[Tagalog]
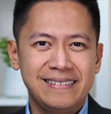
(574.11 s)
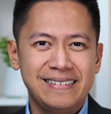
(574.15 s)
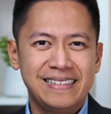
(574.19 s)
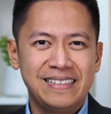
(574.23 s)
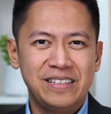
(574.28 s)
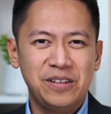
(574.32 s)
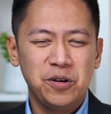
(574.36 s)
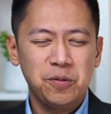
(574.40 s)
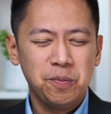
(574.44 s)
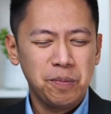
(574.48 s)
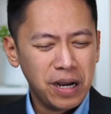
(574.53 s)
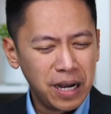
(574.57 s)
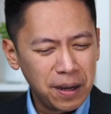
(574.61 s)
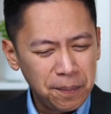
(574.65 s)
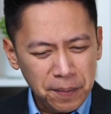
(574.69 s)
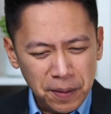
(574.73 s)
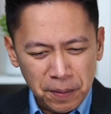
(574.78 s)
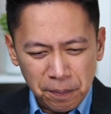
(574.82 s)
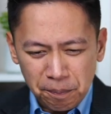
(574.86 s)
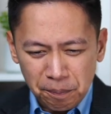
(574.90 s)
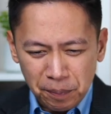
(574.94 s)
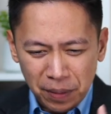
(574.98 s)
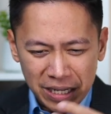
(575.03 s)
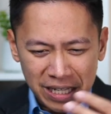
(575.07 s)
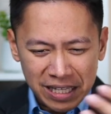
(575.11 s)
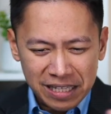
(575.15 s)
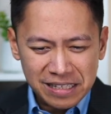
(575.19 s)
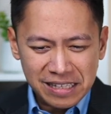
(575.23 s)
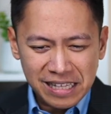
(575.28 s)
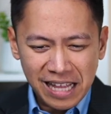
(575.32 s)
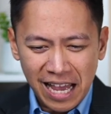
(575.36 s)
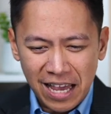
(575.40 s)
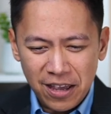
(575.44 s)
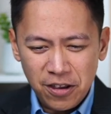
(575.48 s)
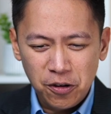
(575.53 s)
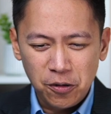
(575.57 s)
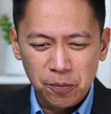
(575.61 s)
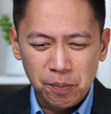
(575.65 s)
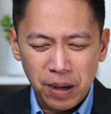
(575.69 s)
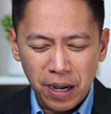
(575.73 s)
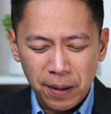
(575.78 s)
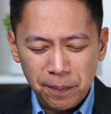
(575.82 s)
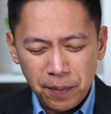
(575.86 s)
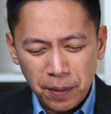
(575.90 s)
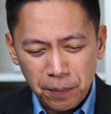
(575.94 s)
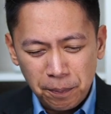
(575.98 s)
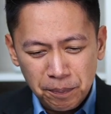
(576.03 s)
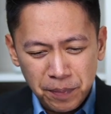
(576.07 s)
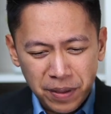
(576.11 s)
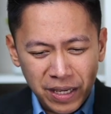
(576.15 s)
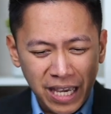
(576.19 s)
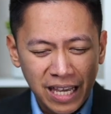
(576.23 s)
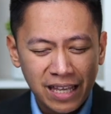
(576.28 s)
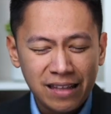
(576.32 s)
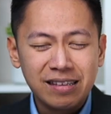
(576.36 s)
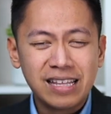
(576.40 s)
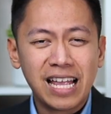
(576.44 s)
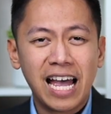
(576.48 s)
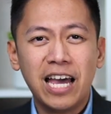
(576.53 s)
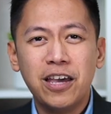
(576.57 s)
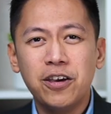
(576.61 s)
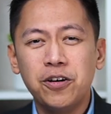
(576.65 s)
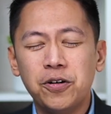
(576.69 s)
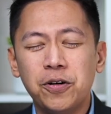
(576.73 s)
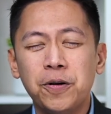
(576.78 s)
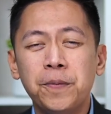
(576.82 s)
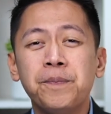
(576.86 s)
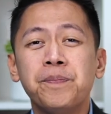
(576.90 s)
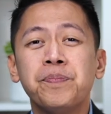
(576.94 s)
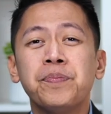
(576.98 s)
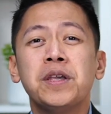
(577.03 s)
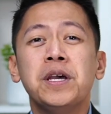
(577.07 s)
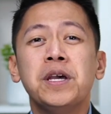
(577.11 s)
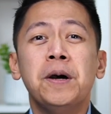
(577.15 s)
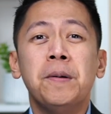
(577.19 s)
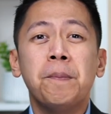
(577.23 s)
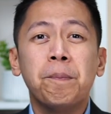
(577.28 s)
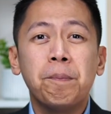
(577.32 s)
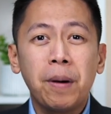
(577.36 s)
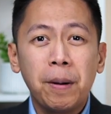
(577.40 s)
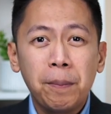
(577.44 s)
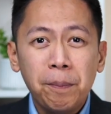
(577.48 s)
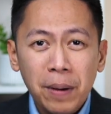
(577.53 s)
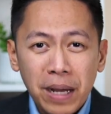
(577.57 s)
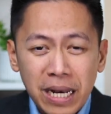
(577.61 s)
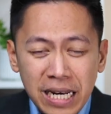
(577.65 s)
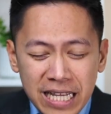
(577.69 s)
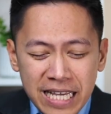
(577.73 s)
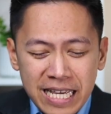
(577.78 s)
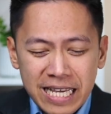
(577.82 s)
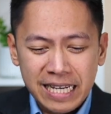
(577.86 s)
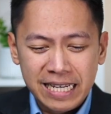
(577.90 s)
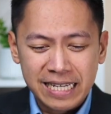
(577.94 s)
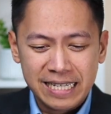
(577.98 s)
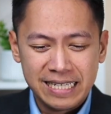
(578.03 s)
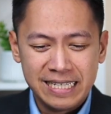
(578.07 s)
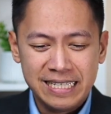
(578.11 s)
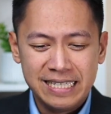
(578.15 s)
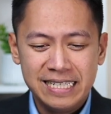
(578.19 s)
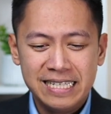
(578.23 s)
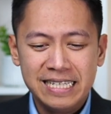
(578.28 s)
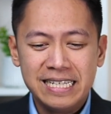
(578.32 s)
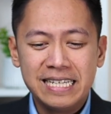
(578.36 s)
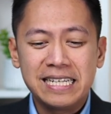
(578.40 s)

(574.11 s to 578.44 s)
Ano, makapagbalik tayo, makapagbigay tayo pabalik.